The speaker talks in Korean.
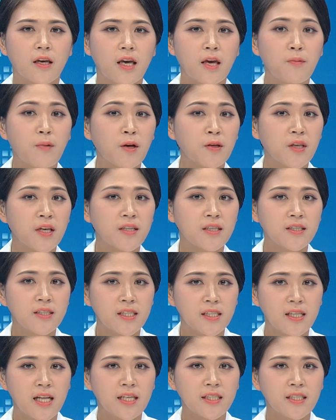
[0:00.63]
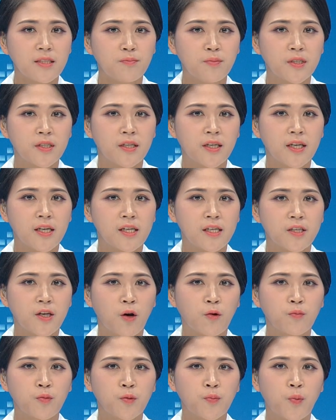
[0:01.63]
해병대는 지난 17일
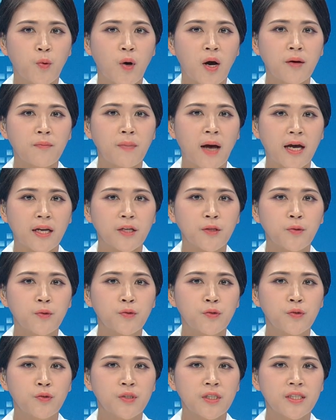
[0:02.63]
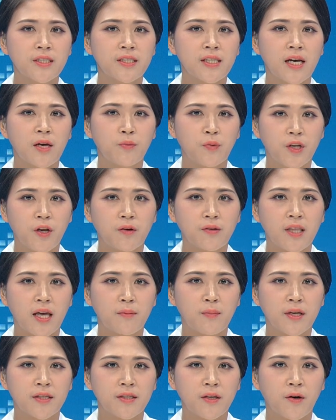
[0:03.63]
경북 포항 마린온 순직자
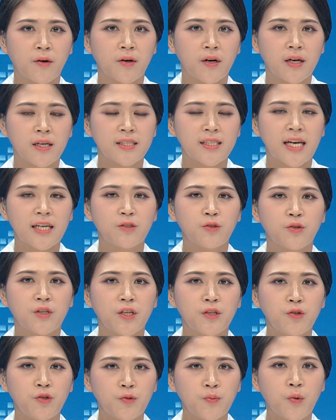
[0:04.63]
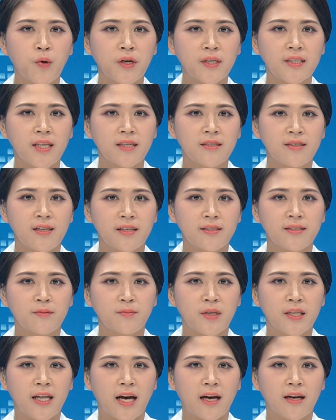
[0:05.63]
위령탑에서 4주기 추모 행사를
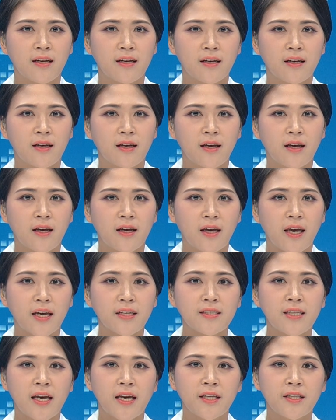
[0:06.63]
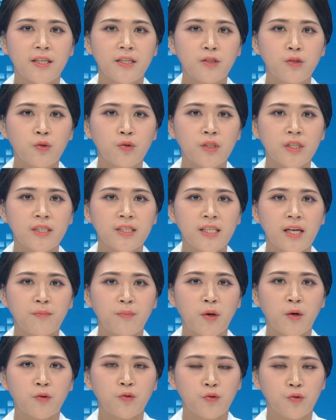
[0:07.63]
했습니다. 행사에는 순직
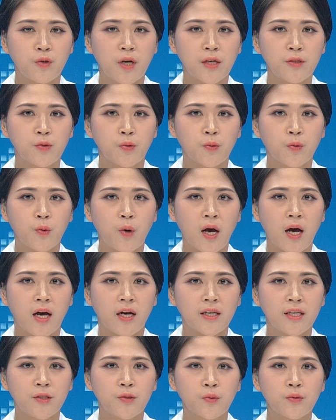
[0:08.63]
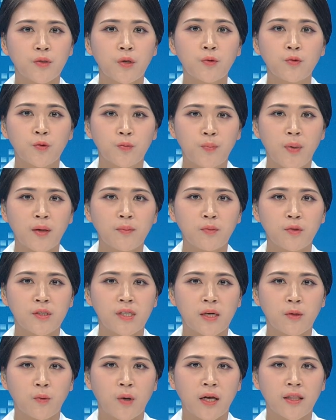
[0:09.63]
장병 유가족과 이종섭 국방부
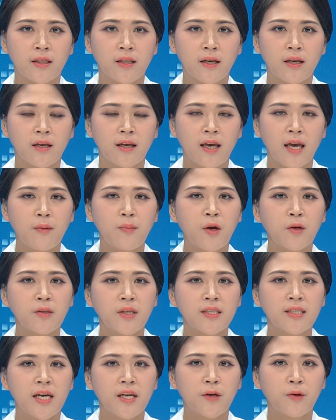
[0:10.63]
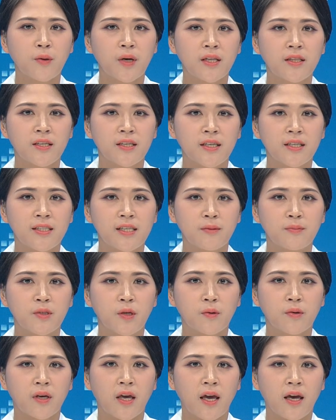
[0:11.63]
장관, 해병대 사령관 등이
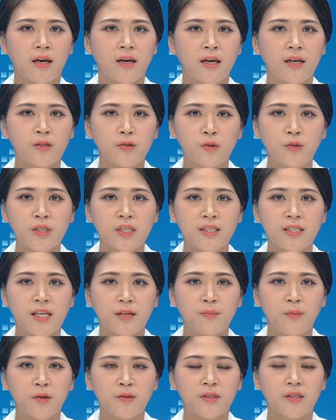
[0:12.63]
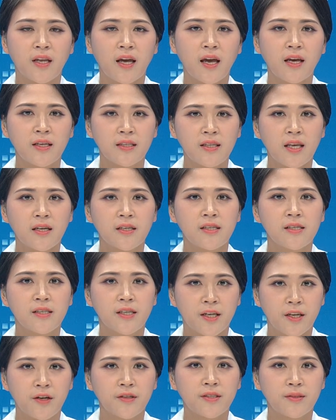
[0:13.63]
참석해 순직 장병들의 희생을
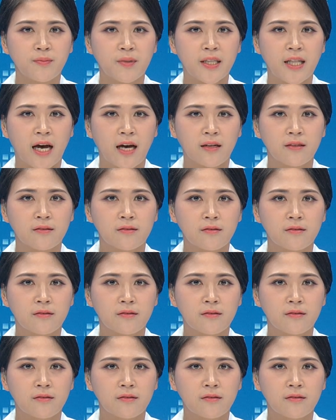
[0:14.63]
기렸습니다.